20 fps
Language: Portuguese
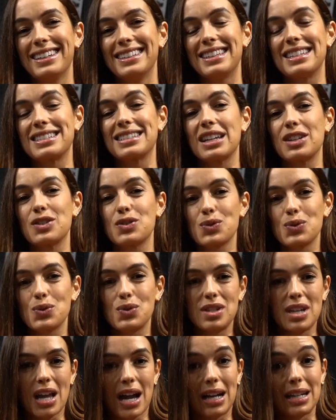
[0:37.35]
das redes
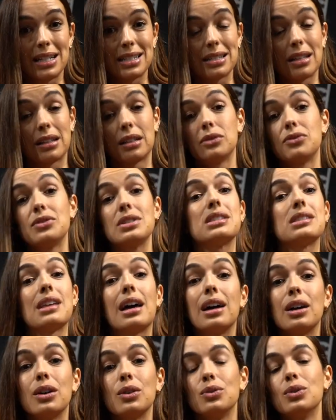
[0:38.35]
sociais, da
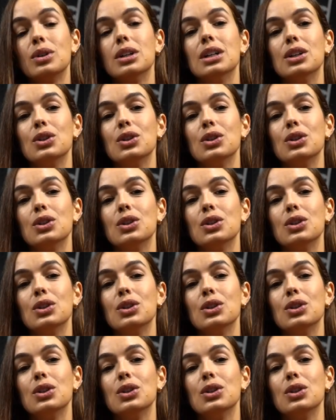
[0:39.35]
televisão,